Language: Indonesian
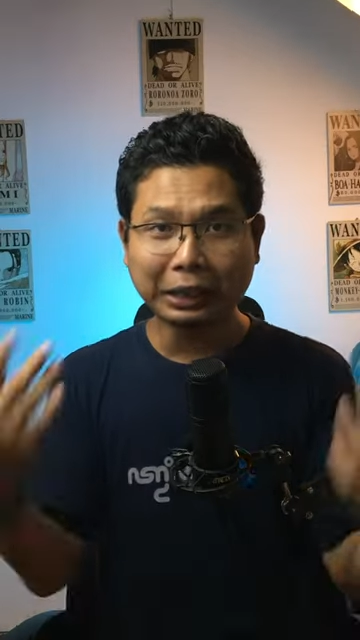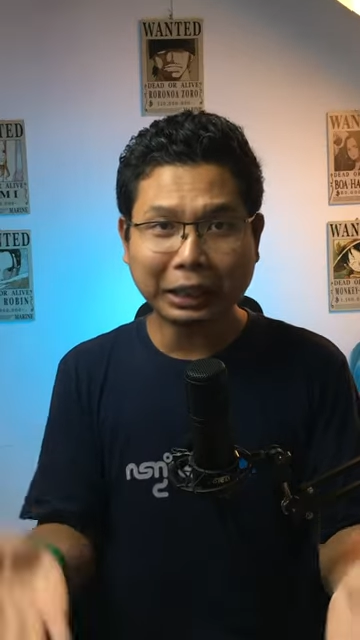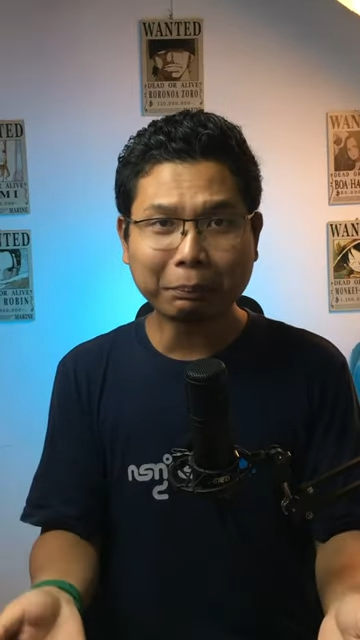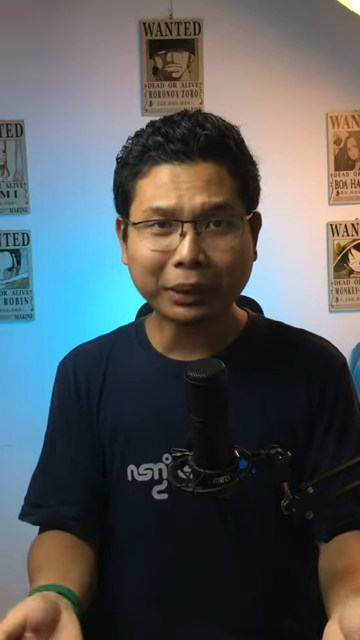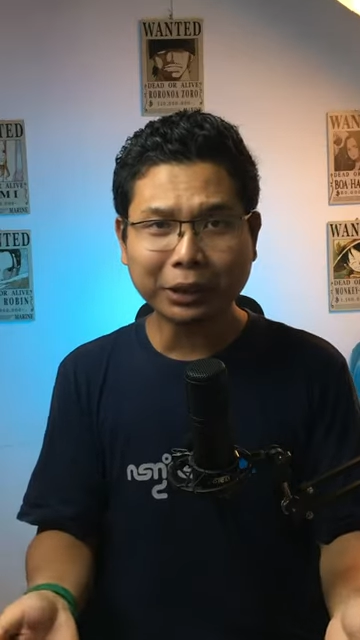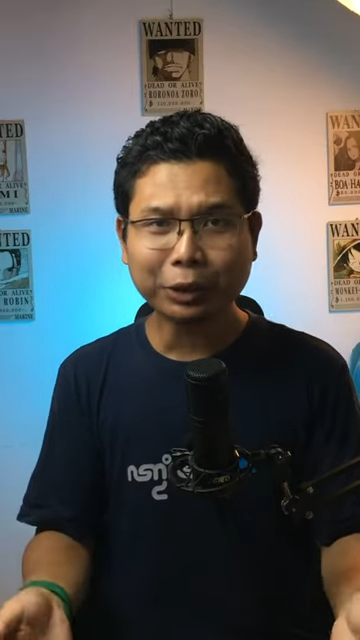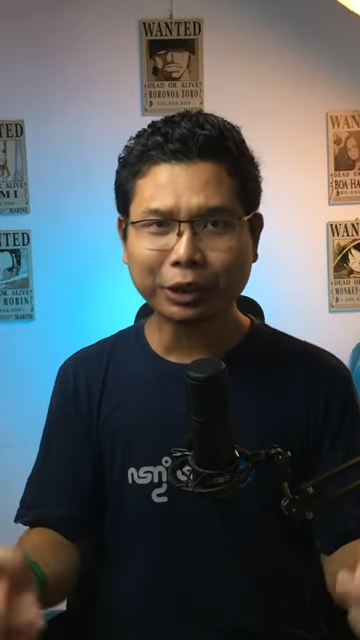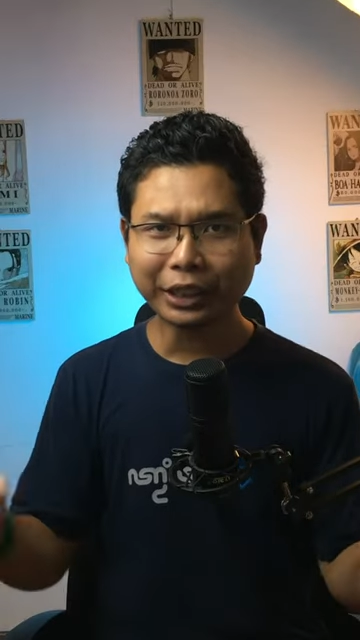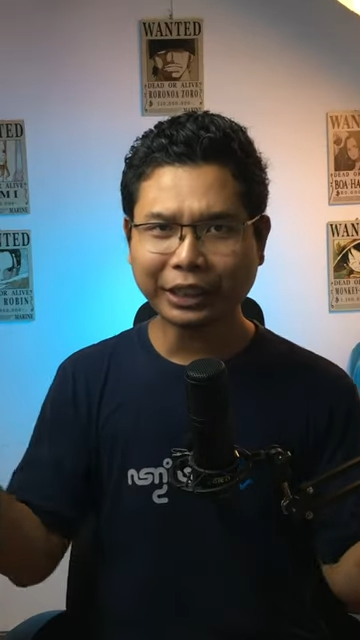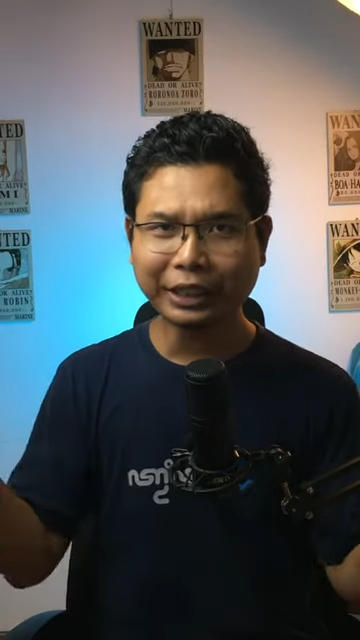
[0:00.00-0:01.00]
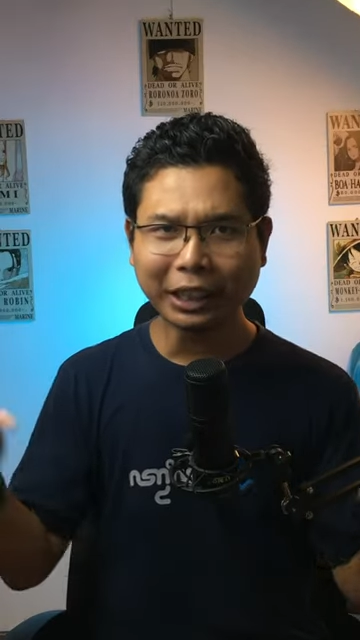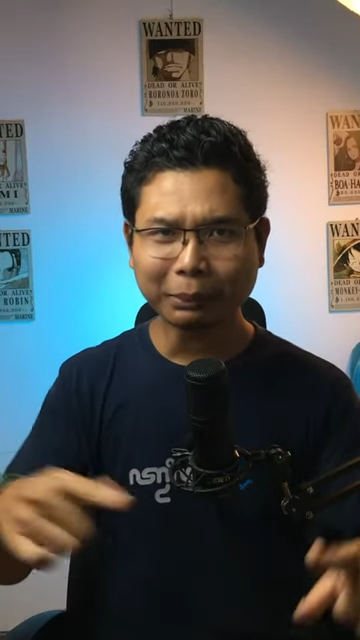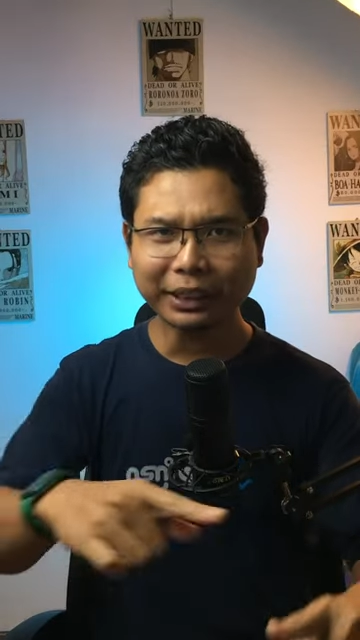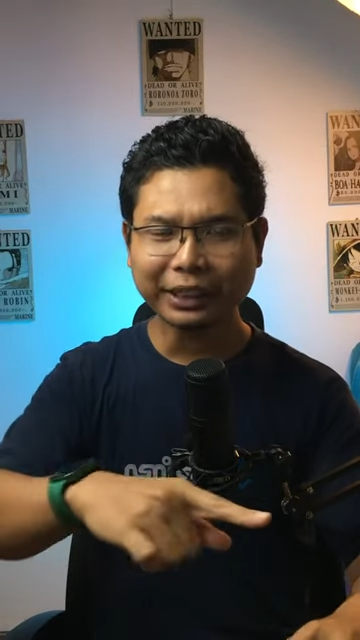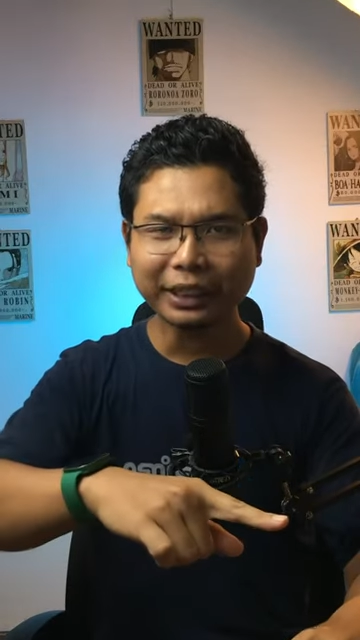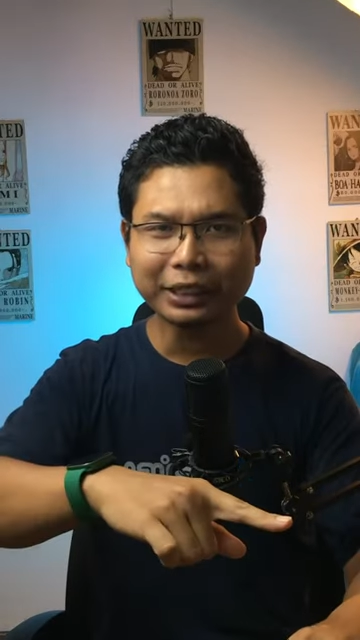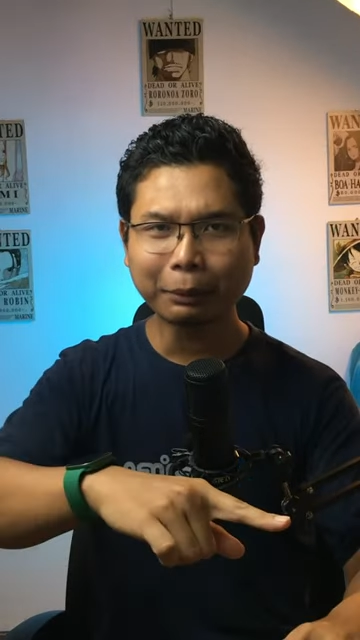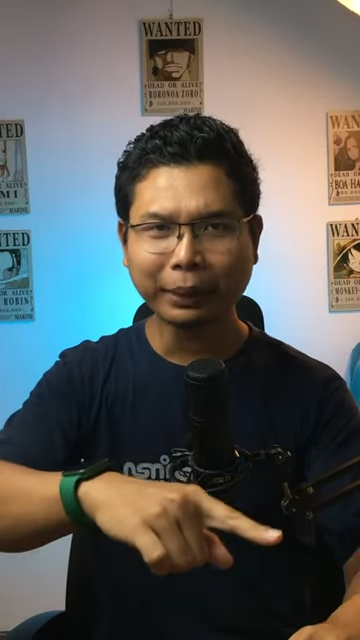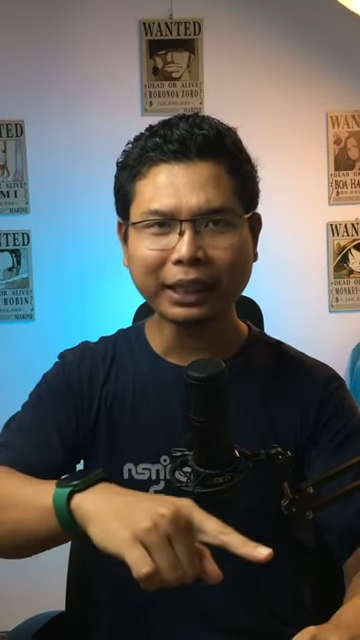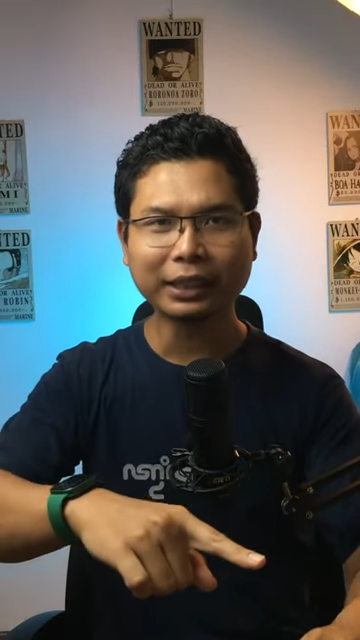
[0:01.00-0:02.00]
Gampang kok, tinggal matiin
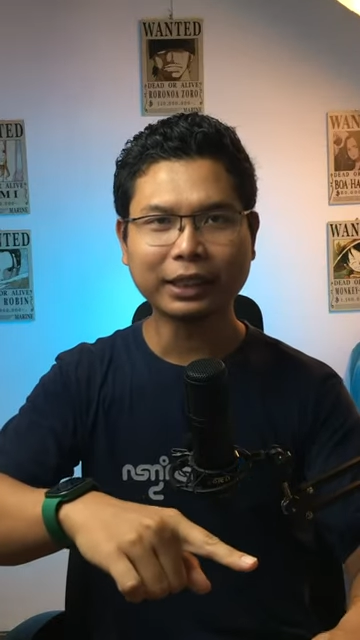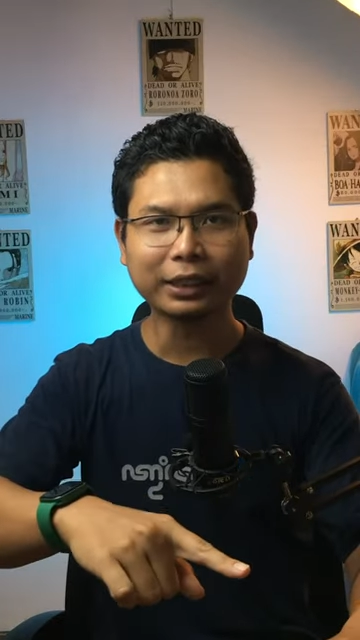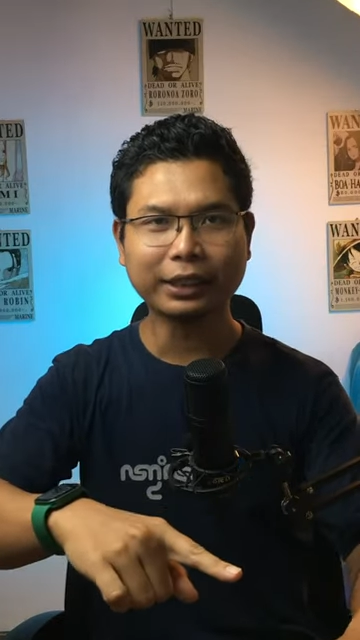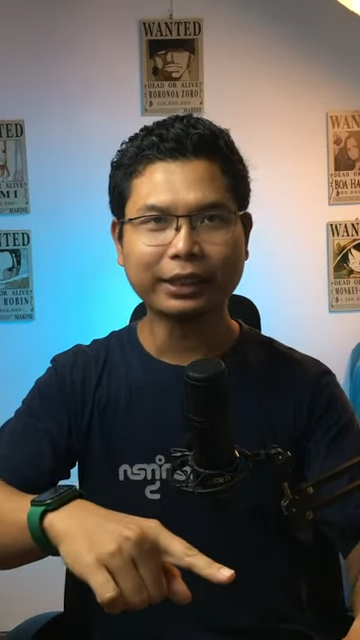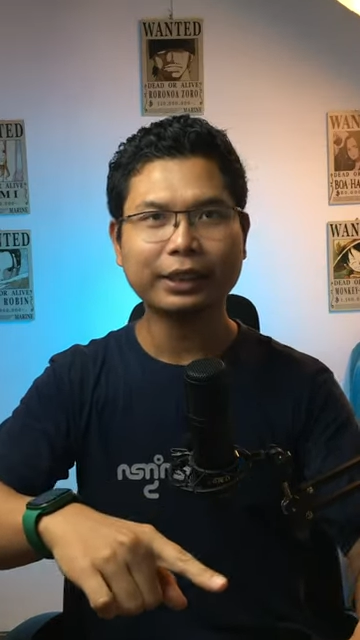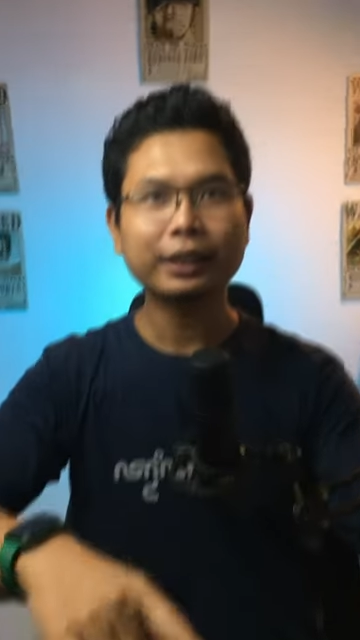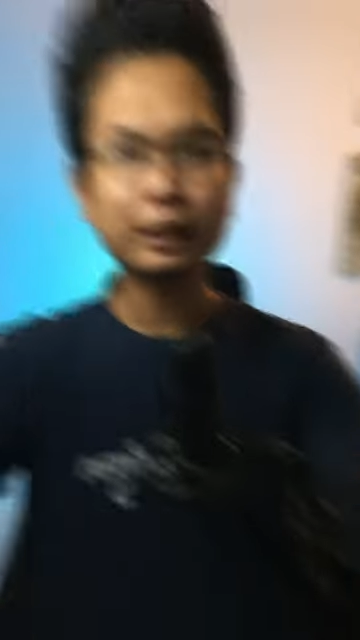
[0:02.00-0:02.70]
aja make acaknya.